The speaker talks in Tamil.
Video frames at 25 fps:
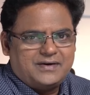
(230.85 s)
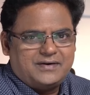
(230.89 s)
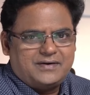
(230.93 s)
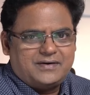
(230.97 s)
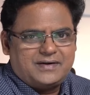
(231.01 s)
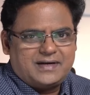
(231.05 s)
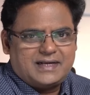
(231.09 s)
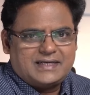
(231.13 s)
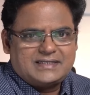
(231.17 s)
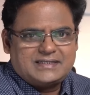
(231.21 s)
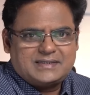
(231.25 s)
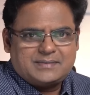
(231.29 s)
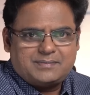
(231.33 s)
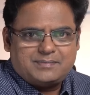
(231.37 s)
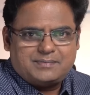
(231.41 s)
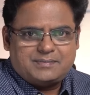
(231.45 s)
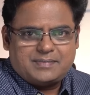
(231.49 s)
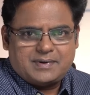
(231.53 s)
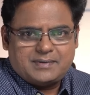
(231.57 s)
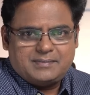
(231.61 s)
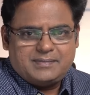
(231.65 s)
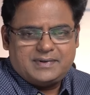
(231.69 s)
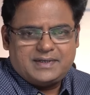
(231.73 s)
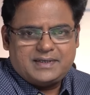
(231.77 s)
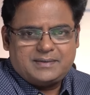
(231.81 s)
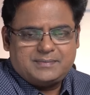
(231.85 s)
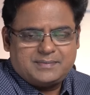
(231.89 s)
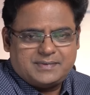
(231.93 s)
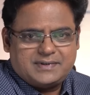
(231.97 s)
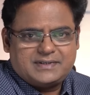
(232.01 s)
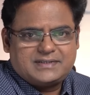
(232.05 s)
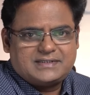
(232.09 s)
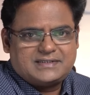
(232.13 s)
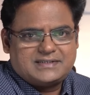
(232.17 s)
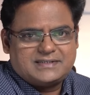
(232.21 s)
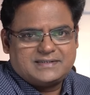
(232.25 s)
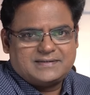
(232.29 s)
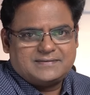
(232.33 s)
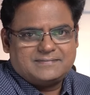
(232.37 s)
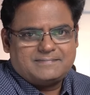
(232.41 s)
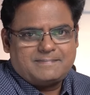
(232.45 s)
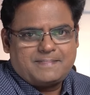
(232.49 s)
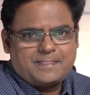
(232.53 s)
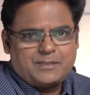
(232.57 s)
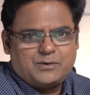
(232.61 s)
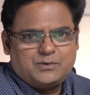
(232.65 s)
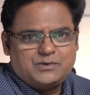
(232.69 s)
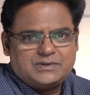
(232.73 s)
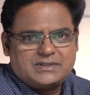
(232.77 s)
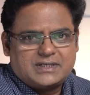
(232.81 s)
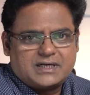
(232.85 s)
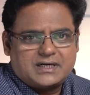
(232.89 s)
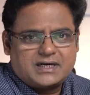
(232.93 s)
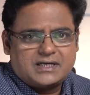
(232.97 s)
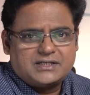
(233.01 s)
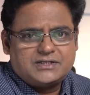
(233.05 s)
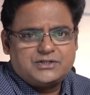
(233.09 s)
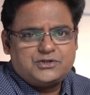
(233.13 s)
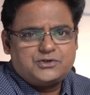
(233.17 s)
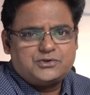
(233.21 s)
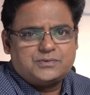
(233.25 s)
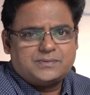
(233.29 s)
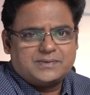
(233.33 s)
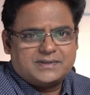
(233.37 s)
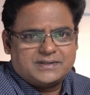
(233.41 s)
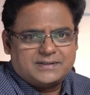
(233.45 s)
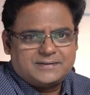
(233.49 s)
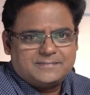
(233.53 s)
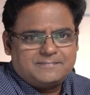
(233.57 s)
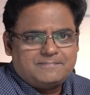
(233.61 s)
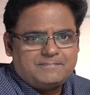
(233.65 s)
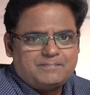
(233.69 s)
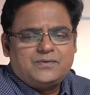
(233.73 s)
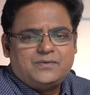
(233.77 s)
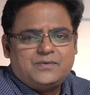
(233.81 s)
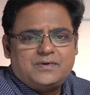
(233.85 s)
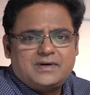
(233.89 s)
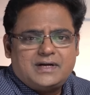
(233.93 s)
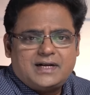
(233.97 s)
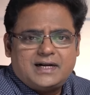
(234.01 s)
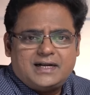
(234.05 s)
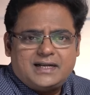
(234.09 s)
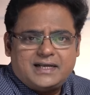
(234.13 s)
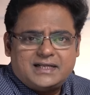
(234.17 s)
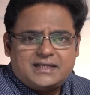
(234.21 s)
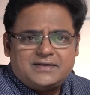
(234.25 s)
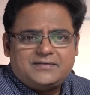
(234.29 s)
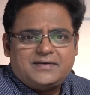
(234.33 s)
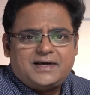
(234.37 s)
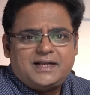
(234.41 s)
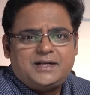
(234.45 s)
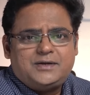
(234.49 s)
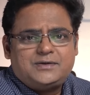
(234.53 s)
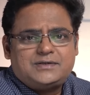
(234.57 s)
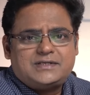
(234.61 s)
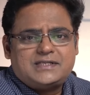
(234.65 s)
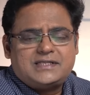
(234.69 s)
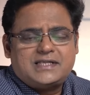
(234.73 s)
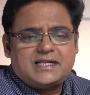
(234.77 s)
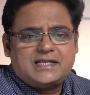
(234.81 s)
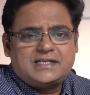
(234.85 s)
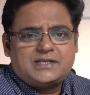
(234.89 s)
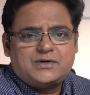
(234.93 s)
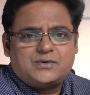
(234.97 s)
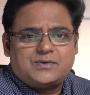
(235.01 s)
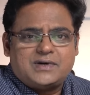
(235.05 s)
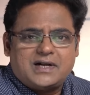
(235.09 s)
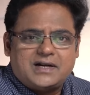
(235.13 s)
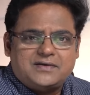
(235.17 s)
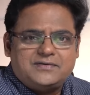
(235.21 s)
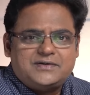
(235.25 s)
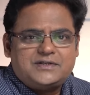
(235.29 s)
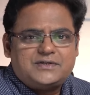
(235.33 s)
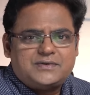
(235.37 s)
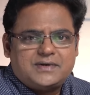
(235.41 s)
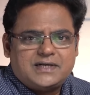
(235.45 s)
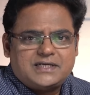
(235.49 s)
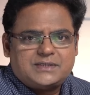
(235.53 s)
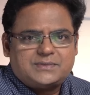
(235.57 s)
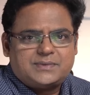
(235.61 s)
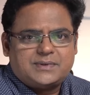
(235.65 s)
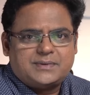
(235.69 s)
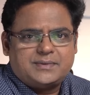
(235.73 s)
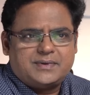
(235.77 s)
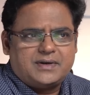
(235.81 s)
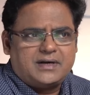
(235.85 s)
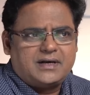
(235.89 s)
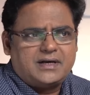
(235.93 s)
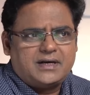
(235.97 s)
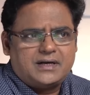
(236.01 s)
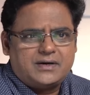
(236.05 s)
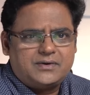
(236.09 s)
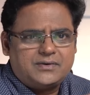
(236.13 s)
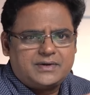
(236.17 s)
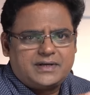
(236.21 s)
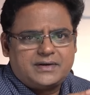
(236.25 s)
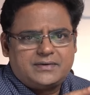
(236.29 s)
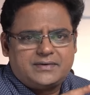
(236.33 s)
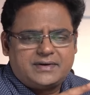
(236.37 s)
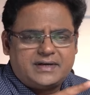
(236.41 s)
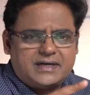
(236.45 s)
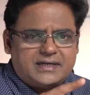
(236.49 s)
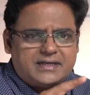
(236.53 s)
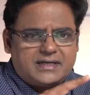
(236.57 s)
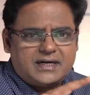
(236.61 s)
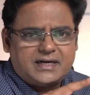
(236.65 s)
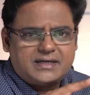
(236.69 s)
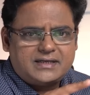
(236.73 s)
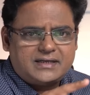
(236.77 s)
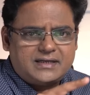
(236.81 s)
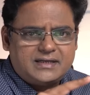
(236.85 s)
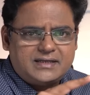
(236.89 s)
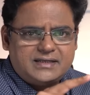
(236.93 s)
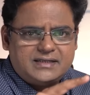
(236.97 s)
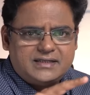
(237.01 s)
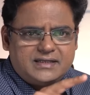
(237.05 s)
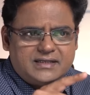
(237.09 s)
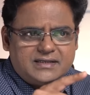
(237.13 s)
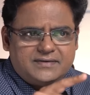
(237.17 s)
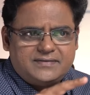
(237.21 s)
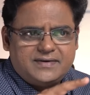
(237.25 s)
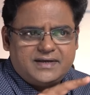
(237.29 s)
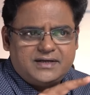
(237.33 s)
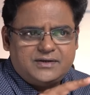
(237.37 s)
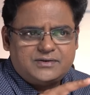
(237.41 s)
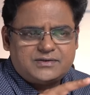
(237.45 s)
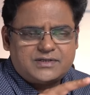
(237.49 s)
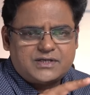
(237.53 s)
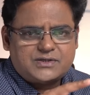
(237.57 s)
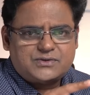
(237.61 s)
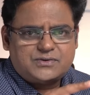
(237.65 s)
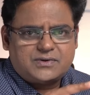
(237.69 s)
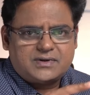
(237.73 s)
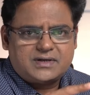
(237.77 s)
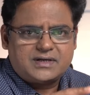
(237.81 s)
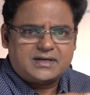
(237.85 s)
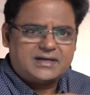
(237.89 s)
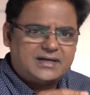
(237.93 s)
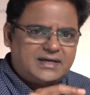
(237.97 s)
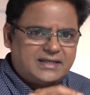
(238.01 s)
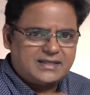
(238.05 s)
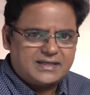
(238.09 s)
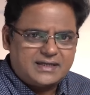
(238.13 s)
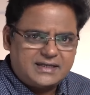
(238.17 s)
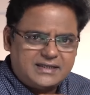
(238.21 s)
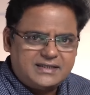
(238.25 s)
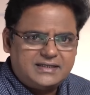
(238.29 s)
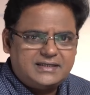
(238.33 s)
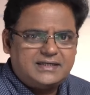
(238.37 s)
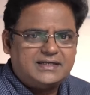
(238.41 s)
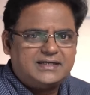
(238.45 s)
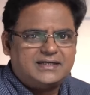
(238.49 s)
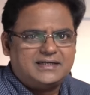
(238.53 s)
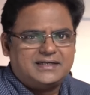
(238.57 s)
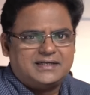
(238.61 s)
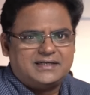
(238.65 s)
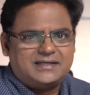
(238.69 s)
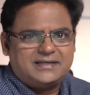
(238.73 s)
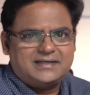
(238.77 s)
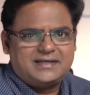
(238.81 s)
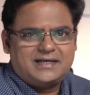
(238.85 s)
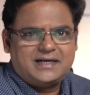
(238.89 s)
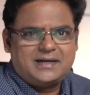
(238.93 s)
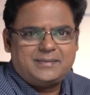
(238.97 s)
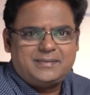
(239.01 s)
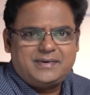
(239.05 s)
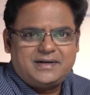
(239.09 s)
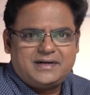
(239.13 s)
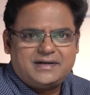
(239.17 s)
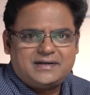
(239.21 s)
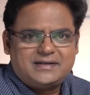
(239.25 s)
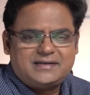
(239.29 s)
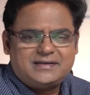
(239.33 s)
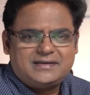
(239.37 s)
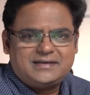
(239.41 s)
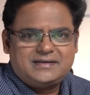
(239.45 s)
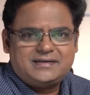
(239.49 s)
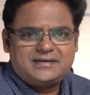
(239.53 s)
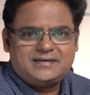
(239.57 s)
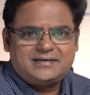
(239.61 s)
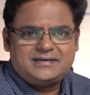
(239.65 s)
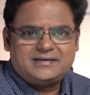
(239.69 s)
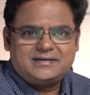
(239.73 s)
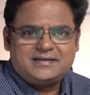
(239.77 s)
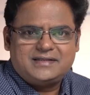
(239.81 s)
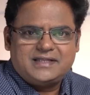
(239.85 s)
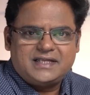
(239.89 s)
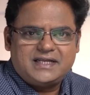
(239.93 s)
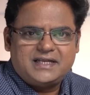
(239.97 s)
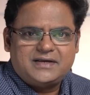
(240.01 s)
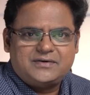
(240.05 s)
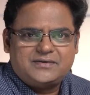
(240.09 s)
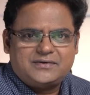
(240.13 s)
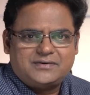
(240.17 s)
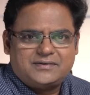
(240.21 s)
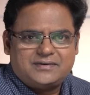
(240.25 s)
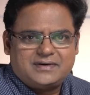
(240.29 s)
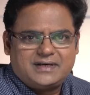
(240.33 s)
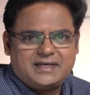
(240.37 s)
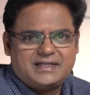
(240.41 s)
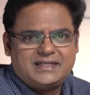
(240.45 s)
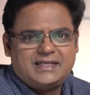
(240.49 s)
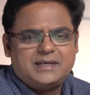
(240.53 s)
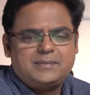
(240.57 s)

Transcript: ஆர் ஆஸ் அ பப்ளிக் பர்சன் ஹூஸ் அ கன்சியூமர் உங்களாலே அந்த வேல்யூஸை தெரிஞ்சால் உங்களால் விஷுவலைஸ் பண்ண முடியும் ஆ ஓகே ஓகே டாட்டாவில் இந்த அந்த வேல்யூஸ்லாம் சொல்கிறாங்க அதெல்லாம் இருக்குது அப்படின்றது தெரிய வரும் அது